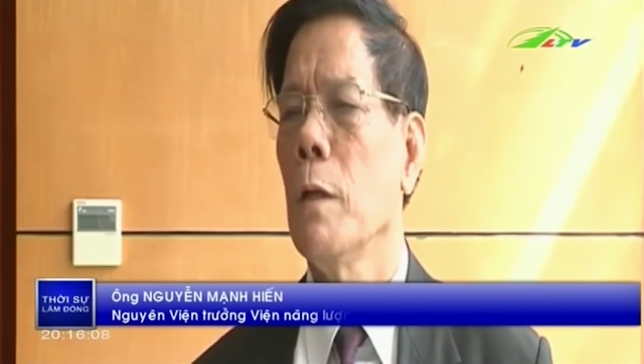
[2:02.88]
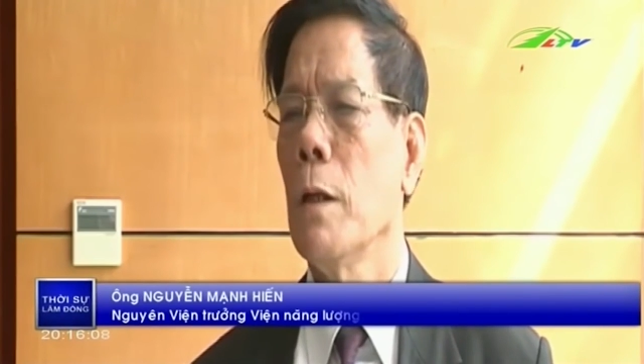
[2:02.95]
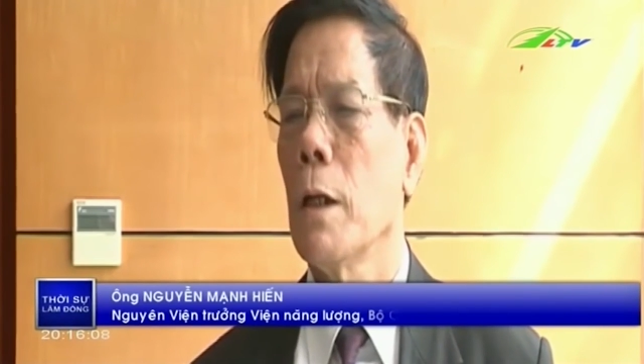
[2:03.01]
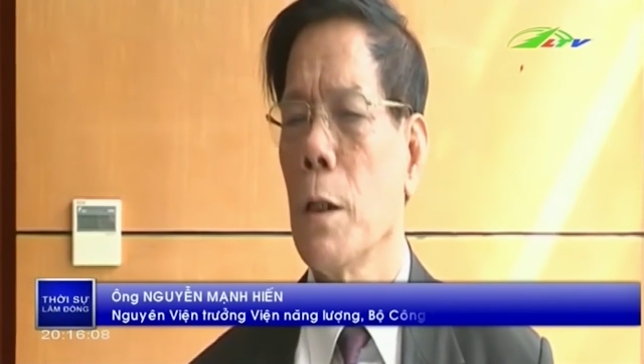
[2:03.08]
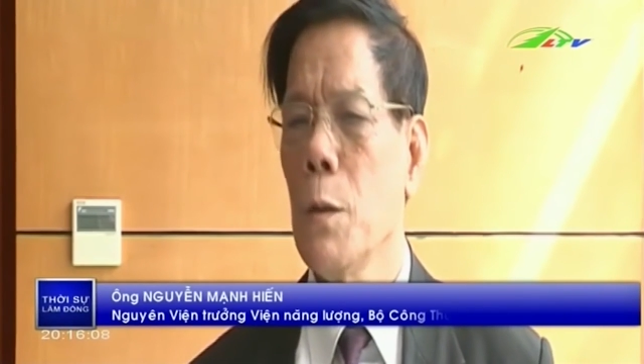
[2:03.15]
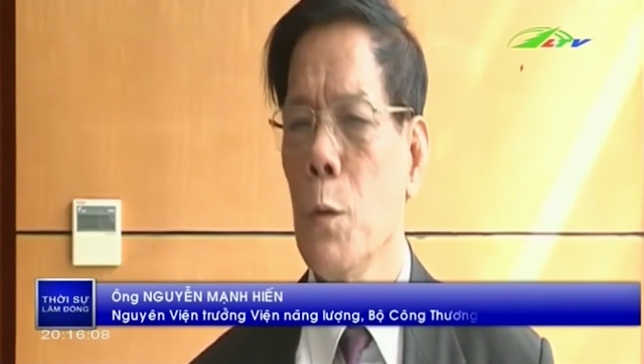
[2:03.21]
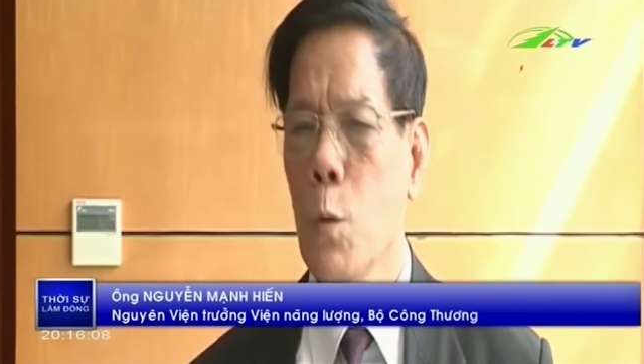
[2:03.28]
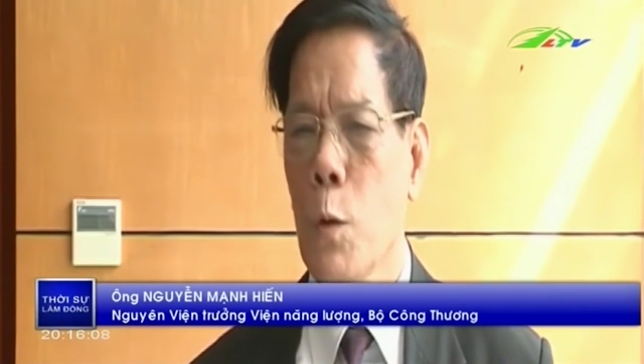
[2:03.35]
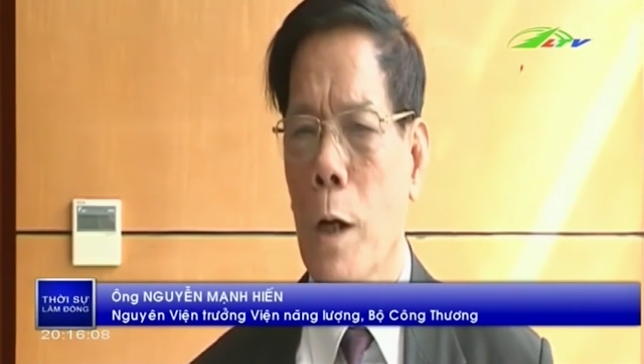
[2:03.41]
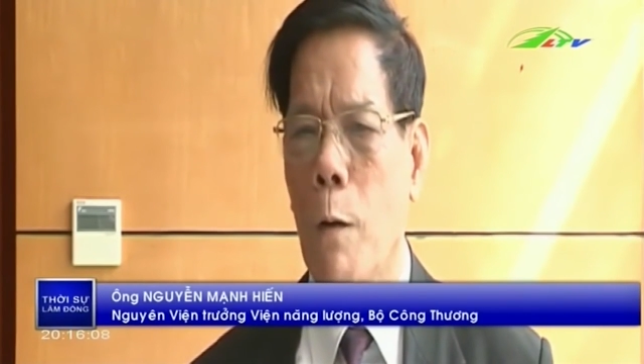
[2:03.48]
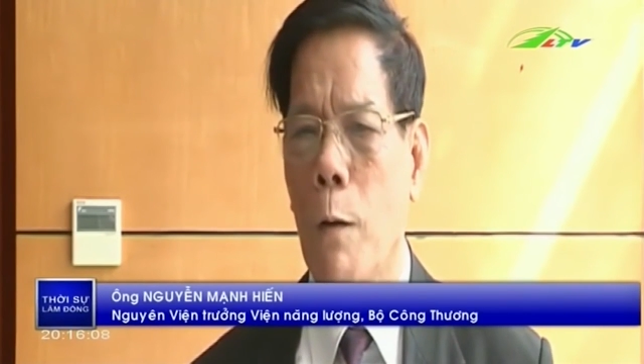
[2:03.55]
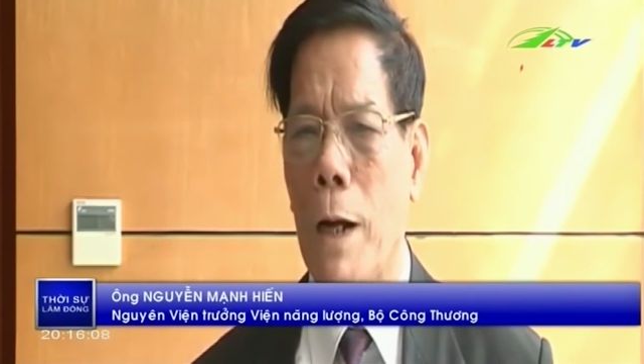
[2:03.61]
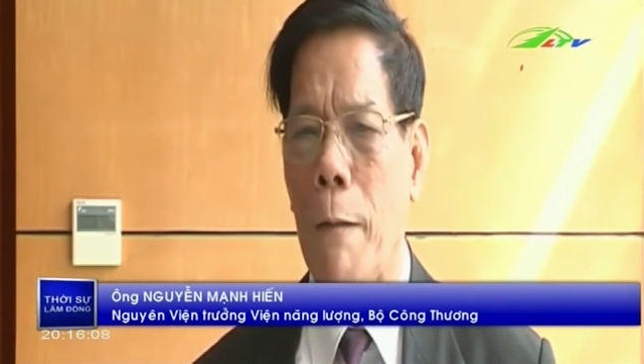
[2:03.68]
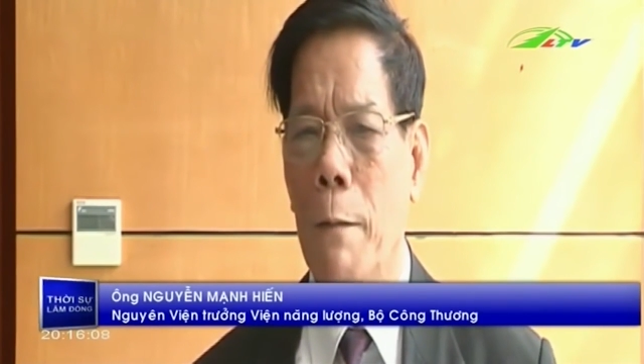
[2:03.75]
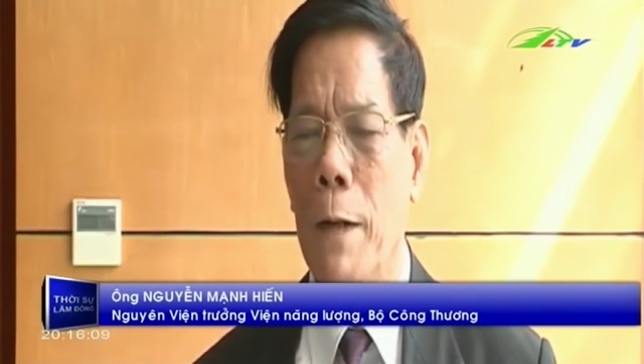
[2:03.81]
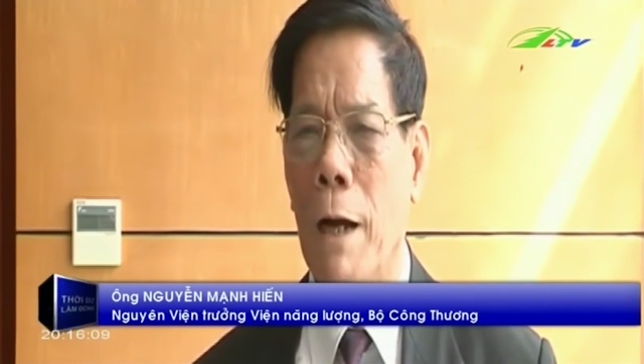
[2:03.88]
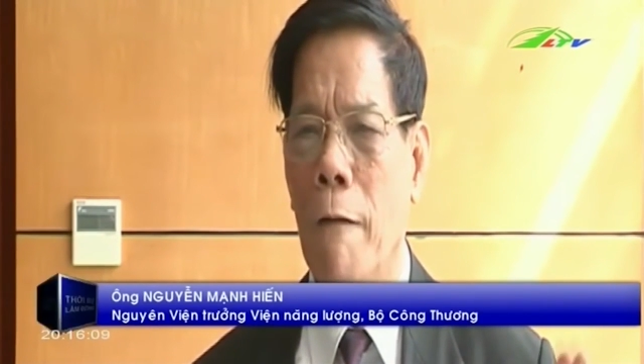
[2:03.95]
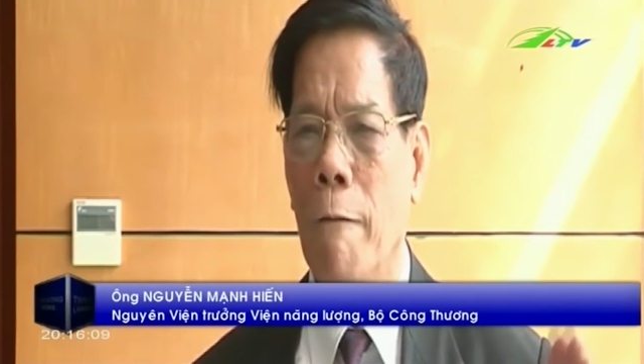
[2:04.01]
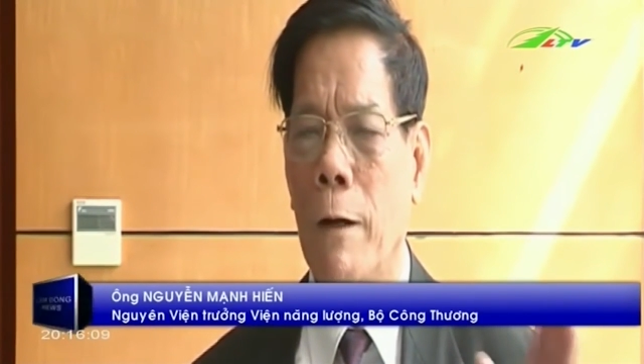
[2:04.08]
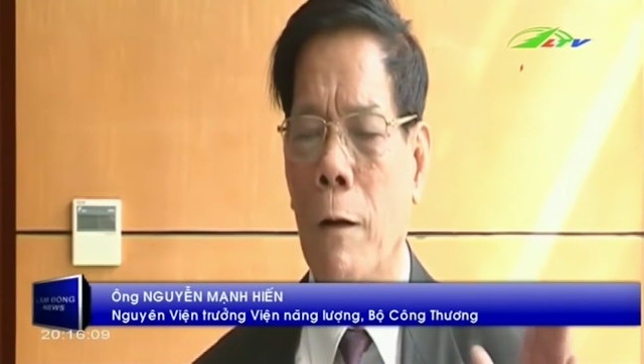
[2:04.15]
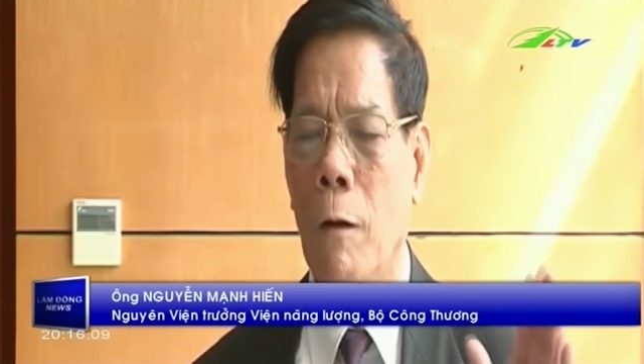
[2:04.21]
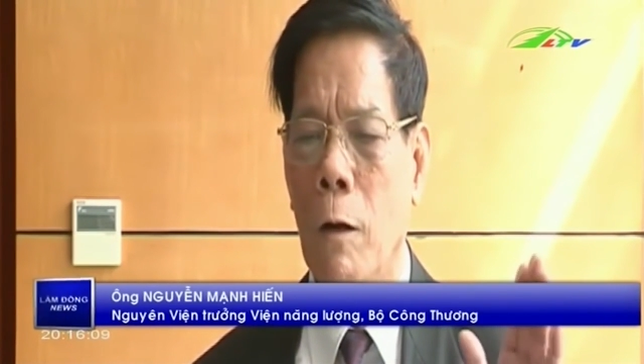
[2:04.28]
Tức là cái nhu cầu làm
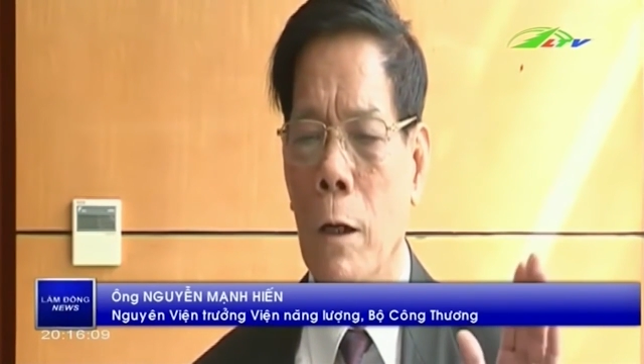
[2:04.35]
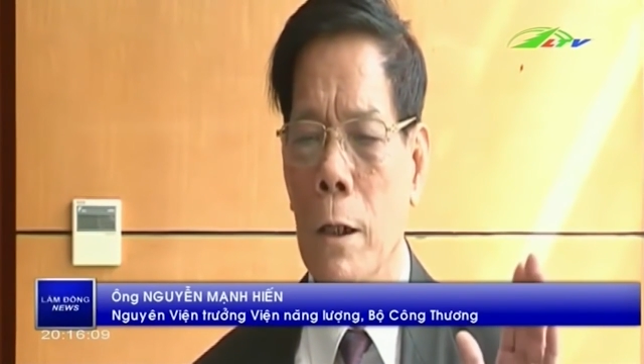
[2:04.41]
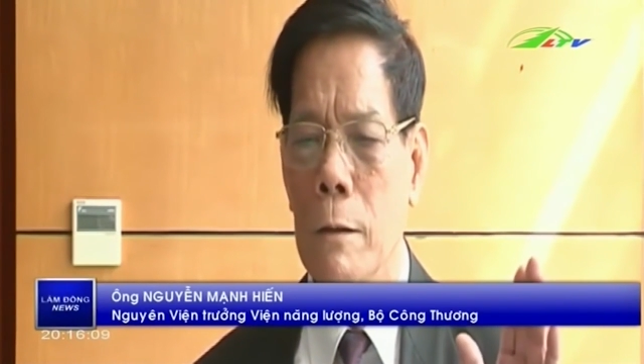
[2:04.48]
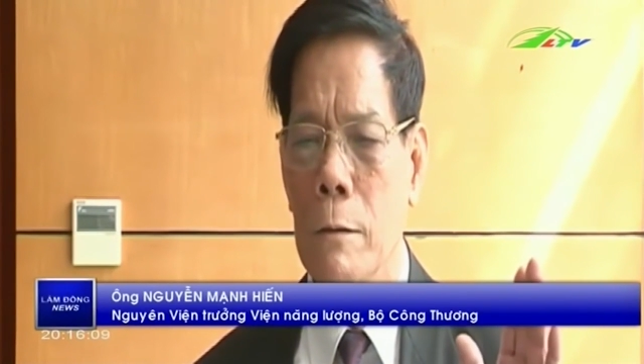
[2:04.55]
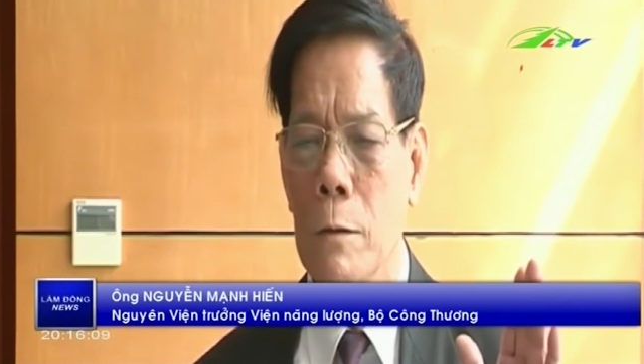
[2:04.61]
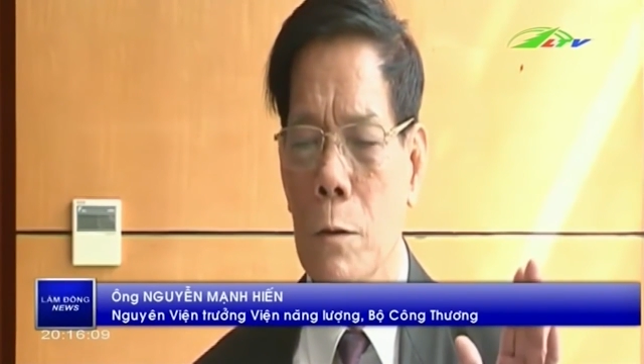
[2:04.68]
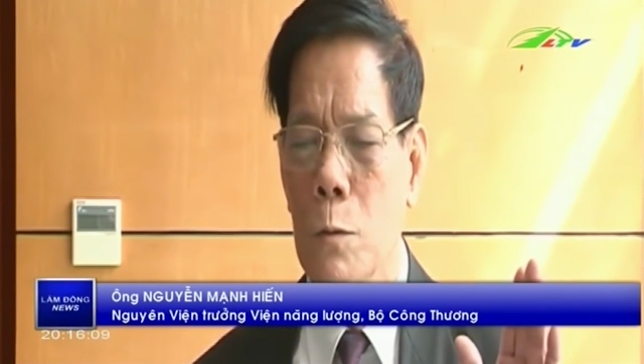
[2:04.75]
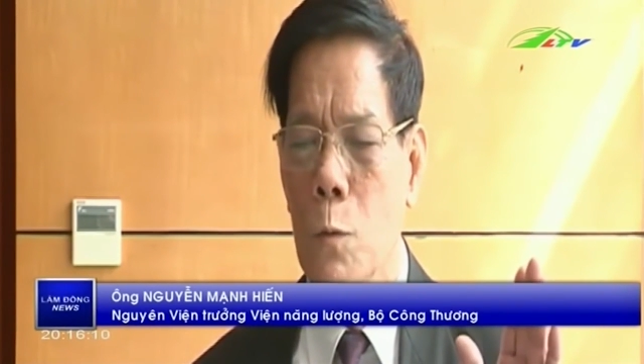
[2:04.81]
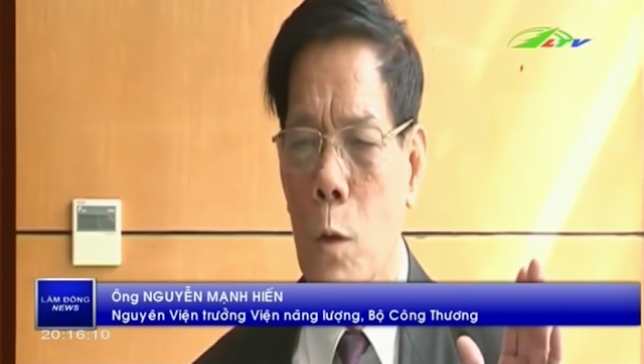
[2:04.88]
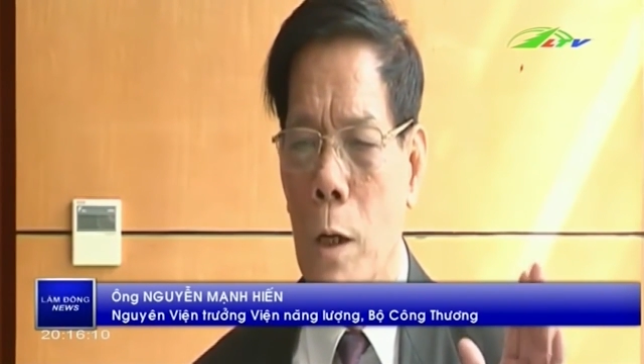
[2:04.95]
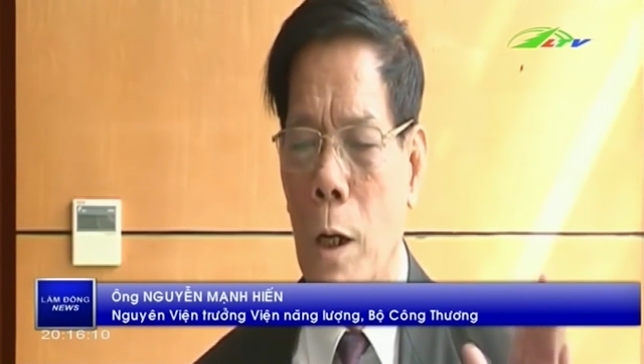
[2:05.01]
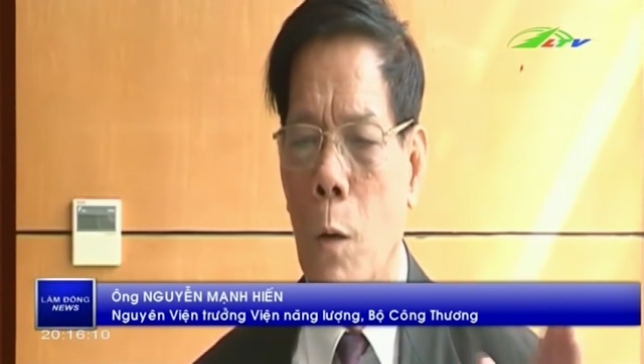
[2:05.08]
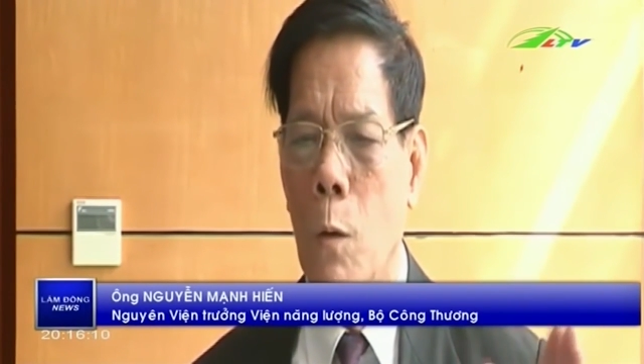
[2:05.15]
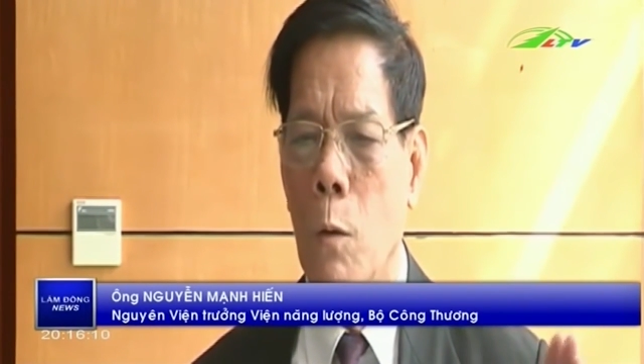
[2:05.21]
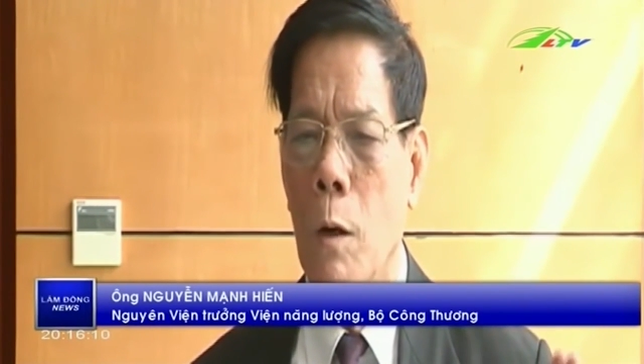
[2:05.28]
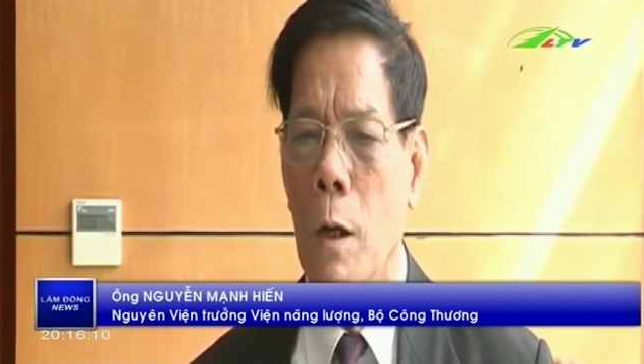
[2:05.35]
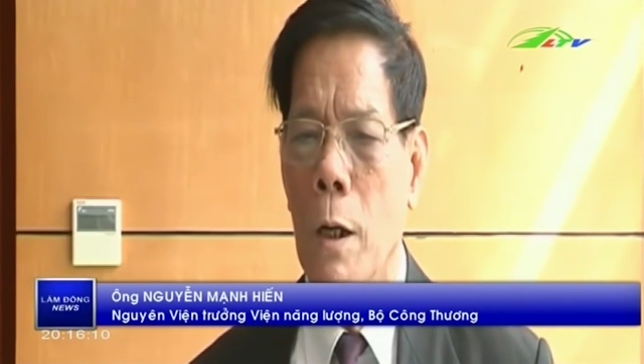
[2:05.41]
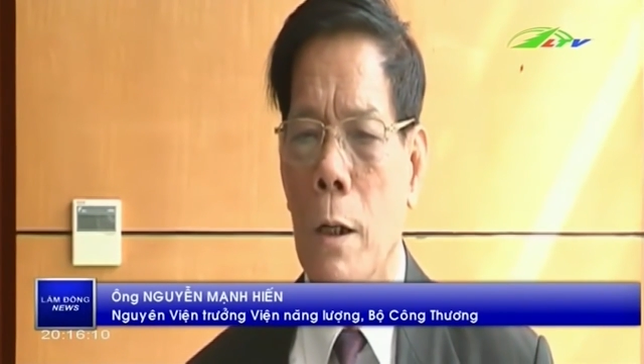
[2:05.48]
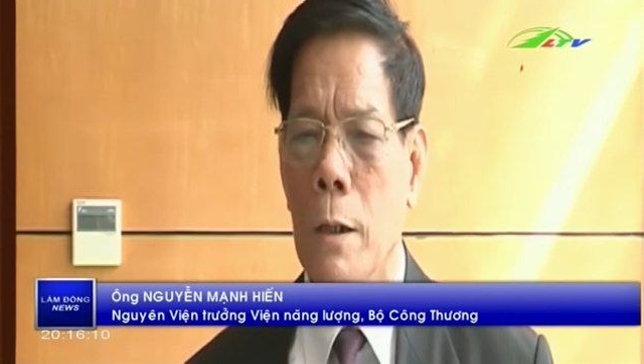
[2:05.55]
nào phải có cái nhu cầu